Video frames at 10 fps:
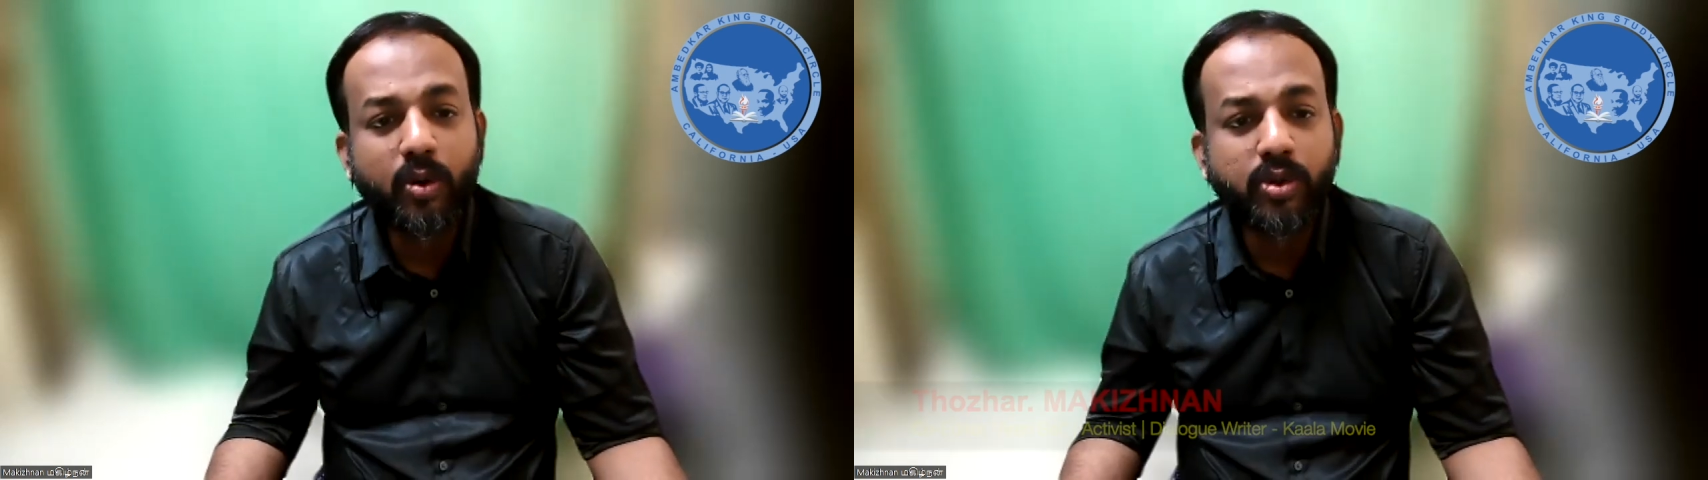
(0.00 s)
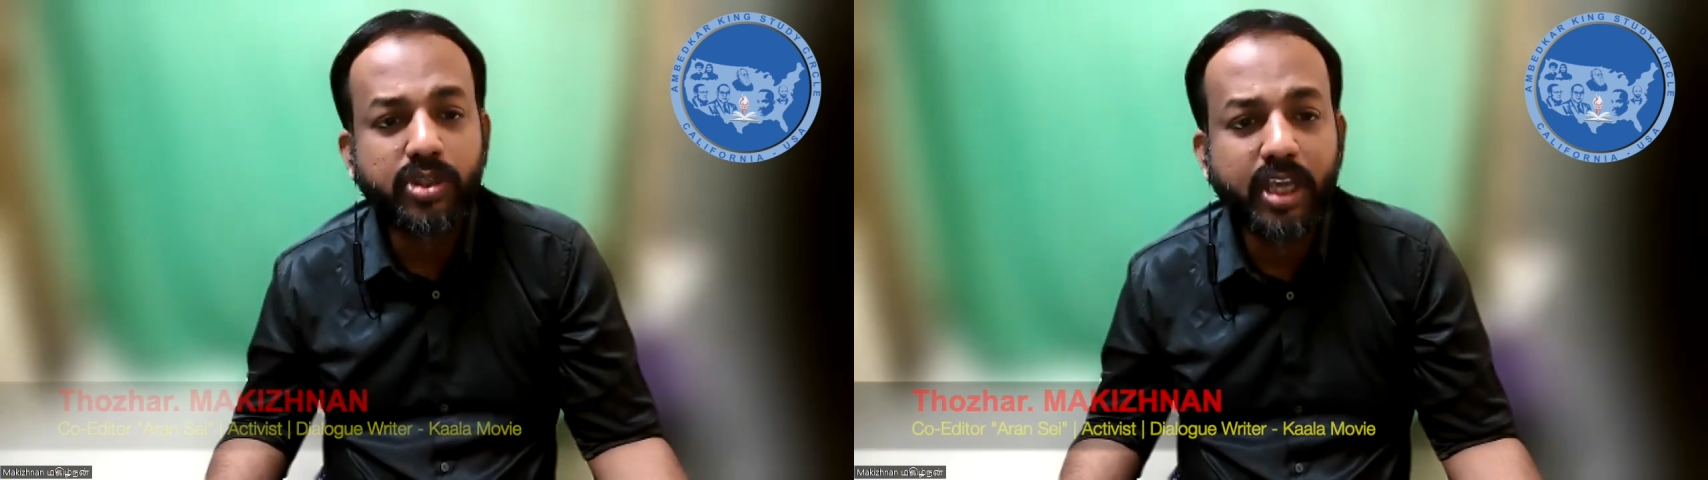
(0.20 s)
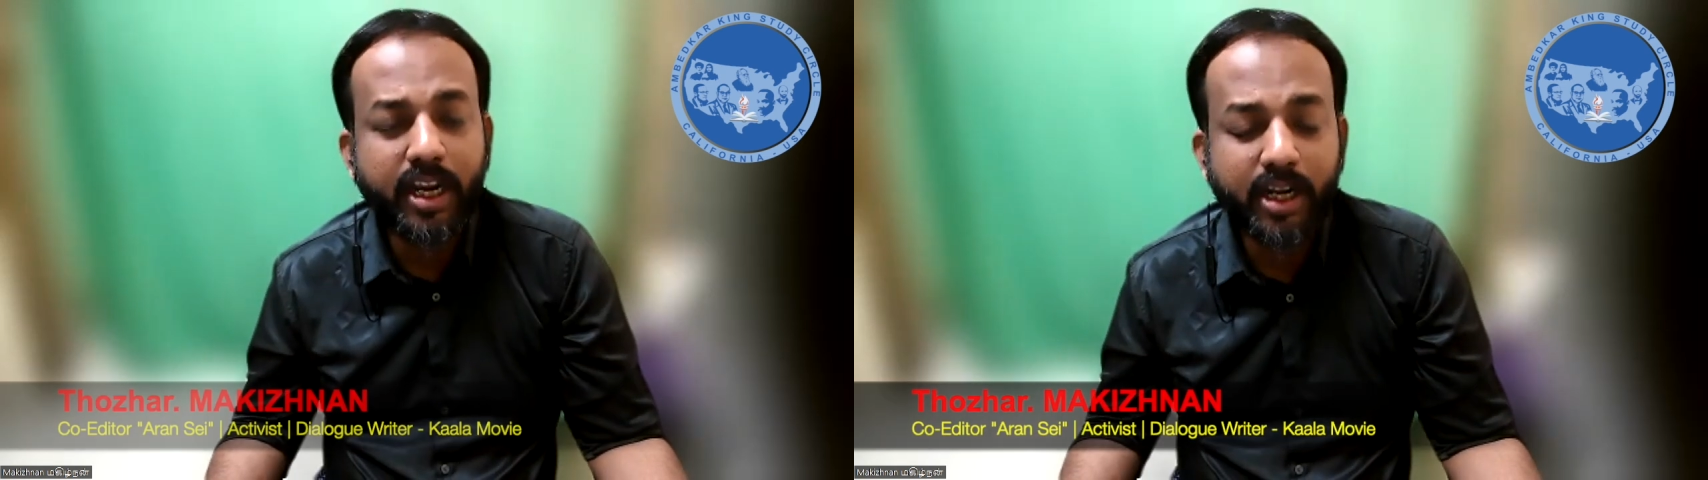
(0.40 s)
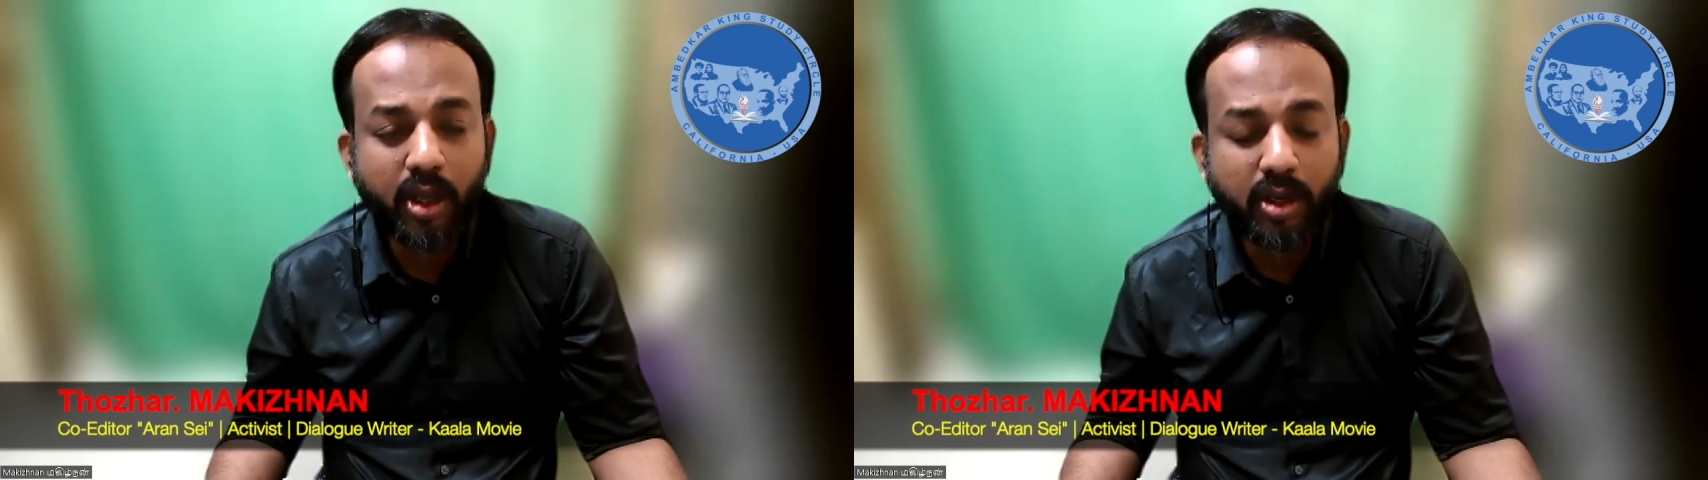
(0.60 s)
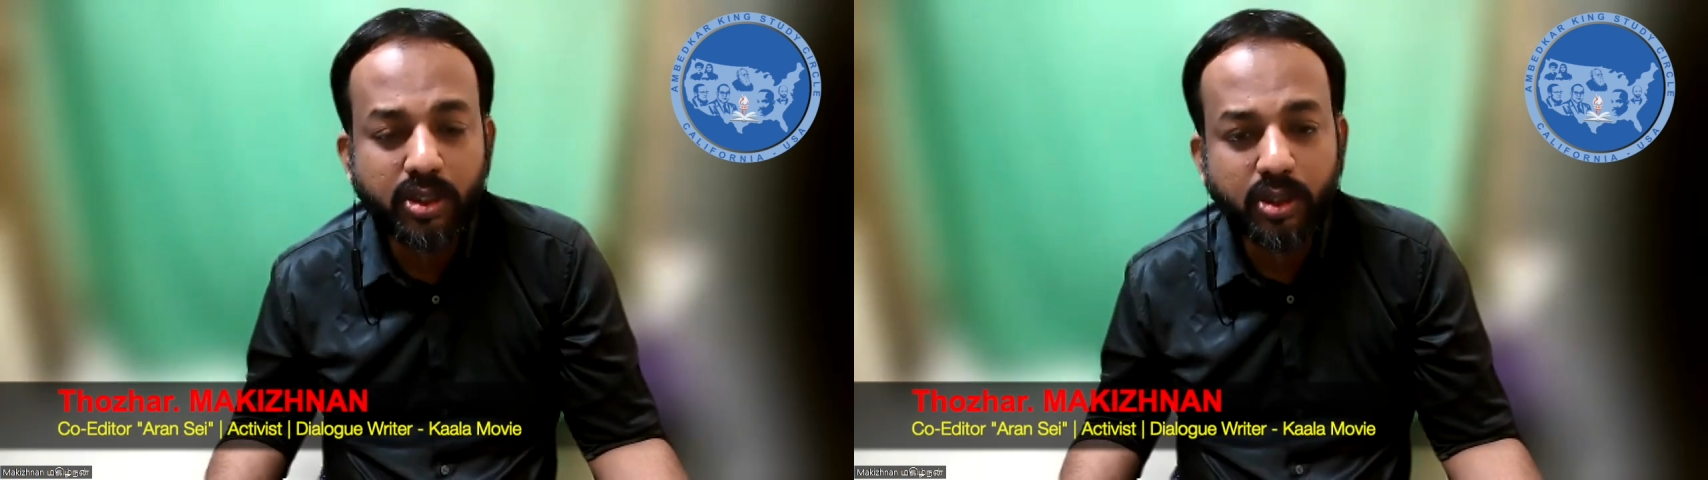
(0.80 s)
उसी
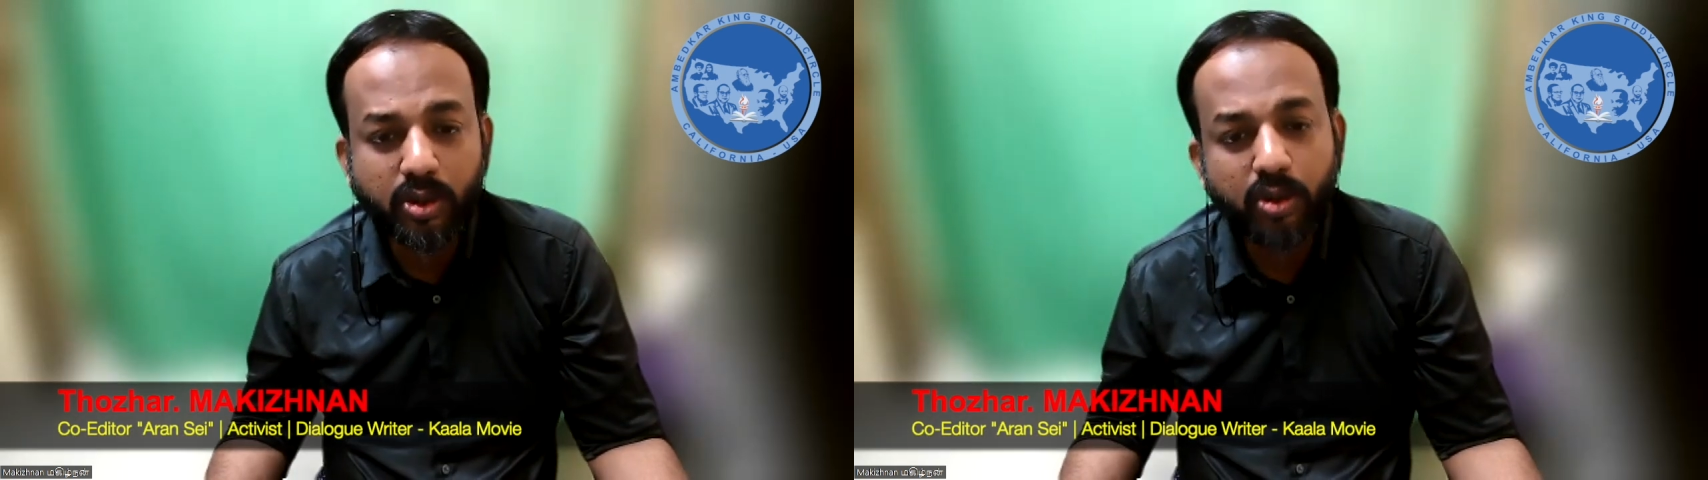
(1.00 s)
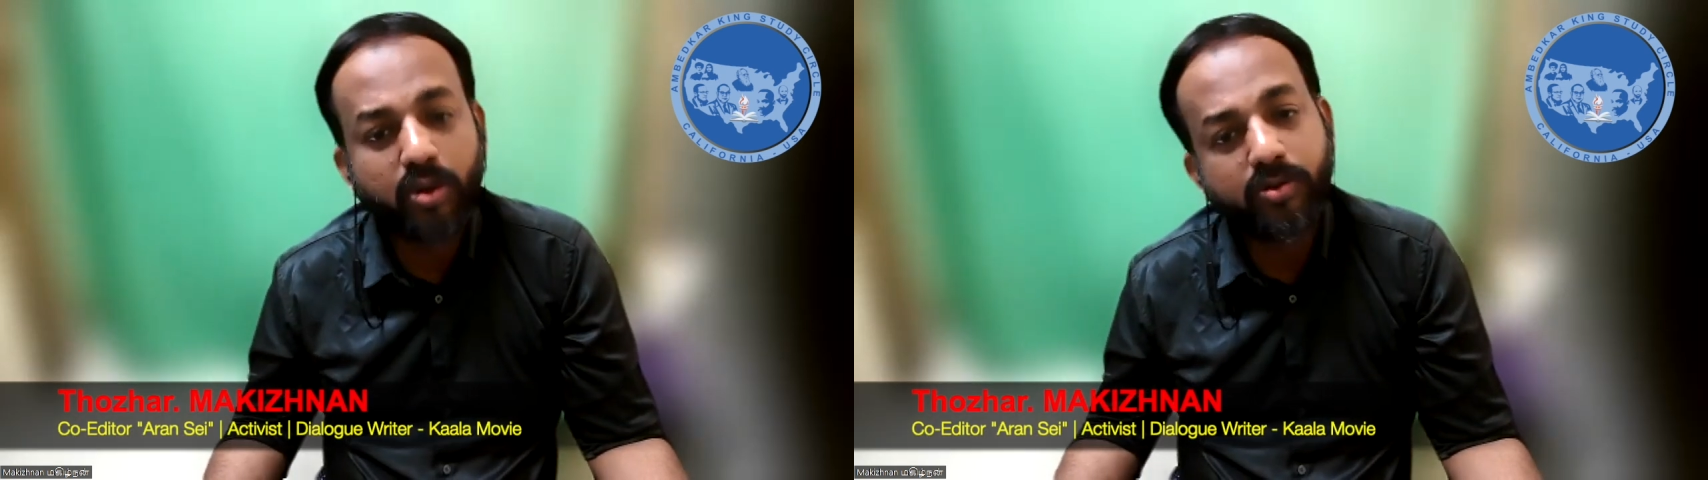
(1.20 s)
आइडियोलॉजी को